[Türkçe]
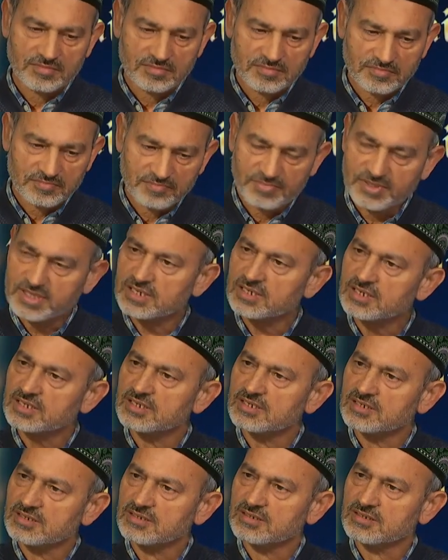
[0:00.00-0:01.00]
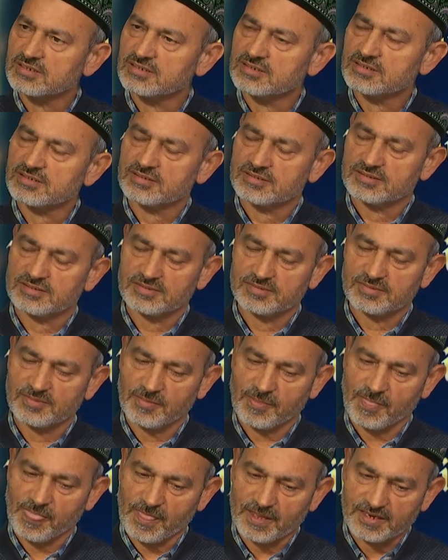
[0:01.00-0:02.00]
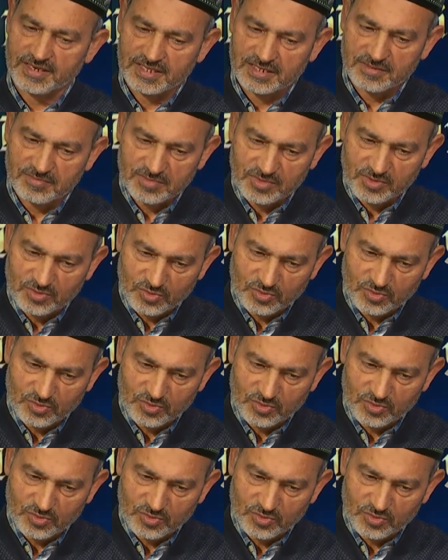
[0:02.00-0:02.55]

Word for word: Bir e, ne diyeyim,